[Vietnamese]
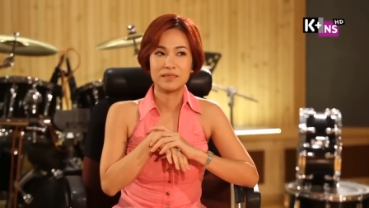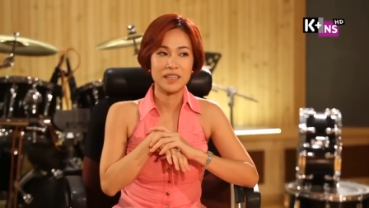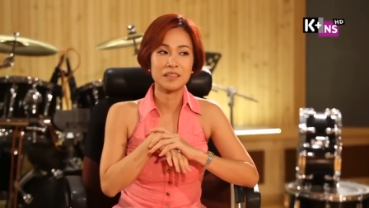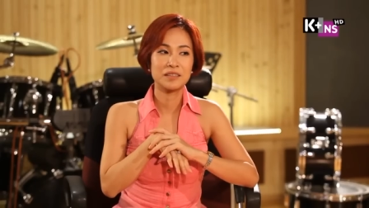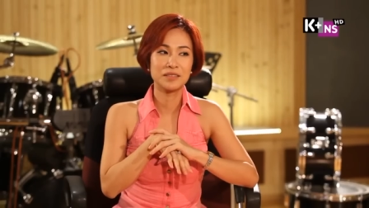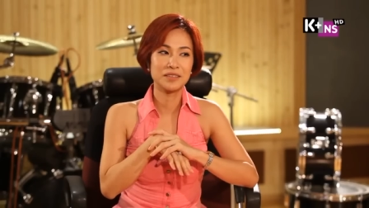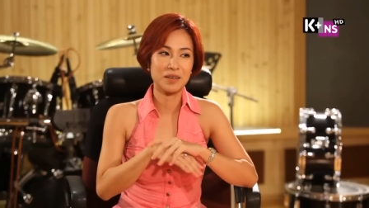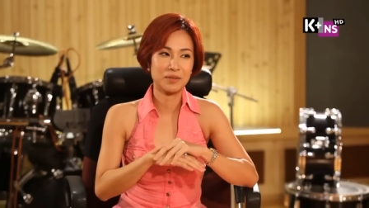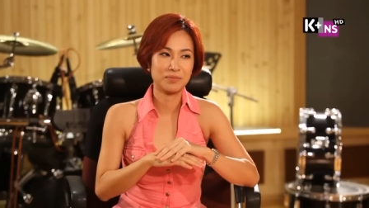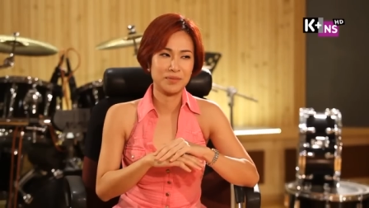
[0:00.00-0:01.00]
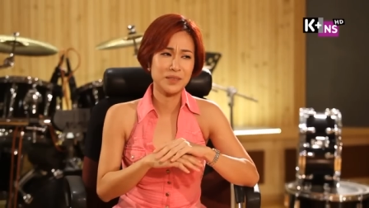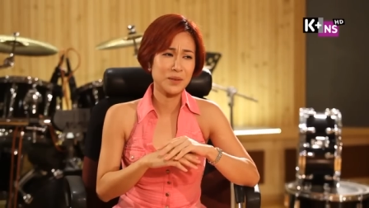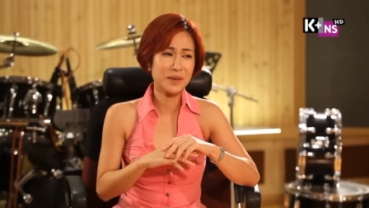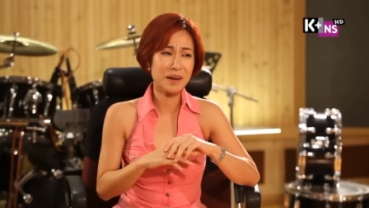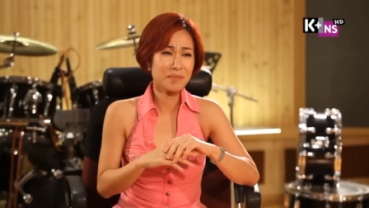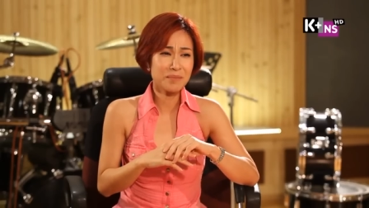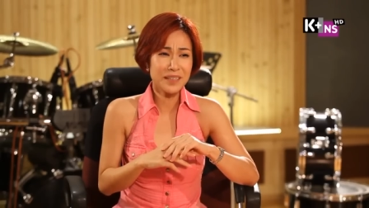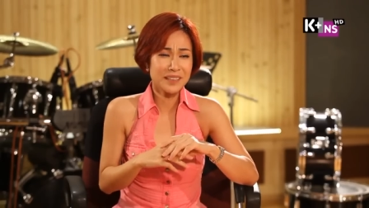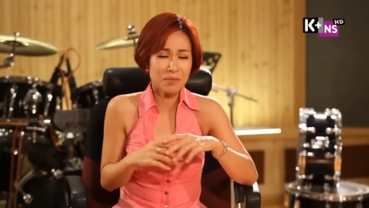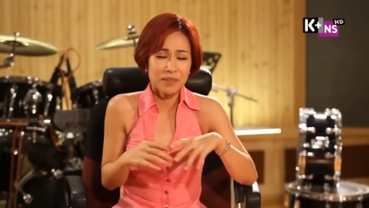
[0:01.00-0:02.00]
chắc là chưa đâu linh cũng không
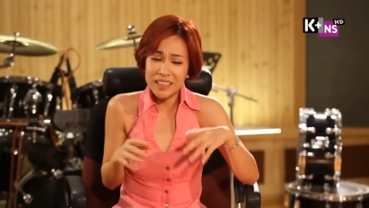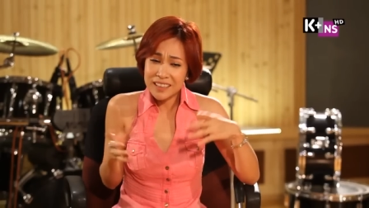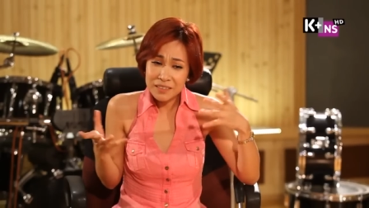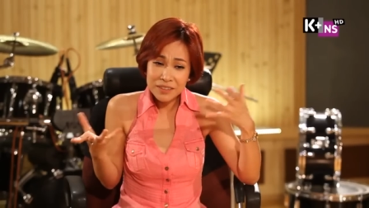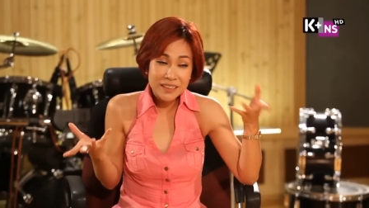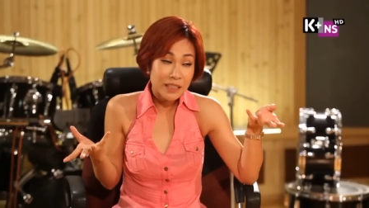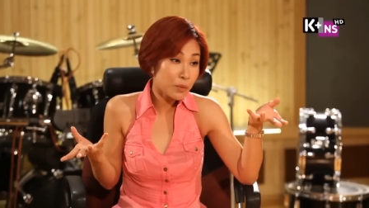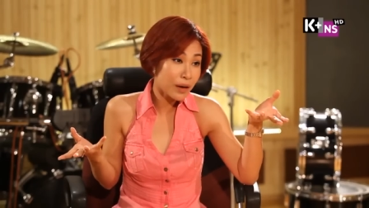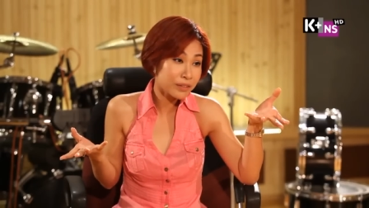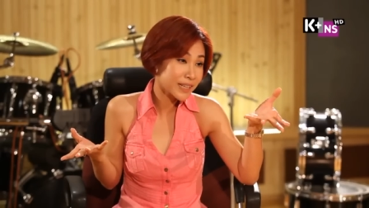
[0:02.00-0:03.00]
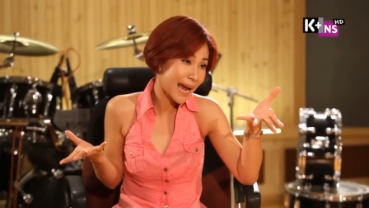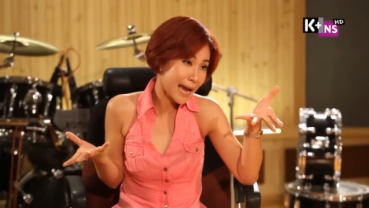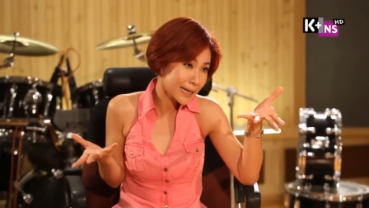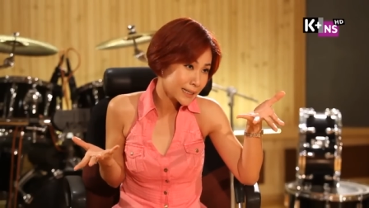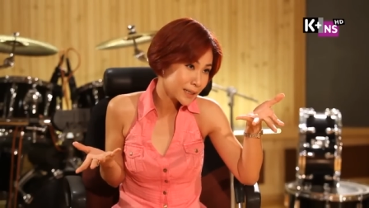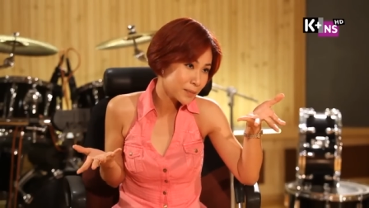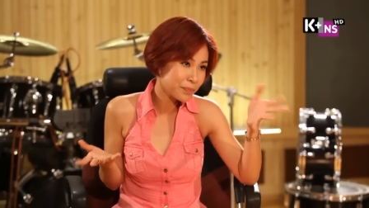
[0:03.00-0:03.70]
linh không nghĩ ra việc gì ngoài việc hát hết á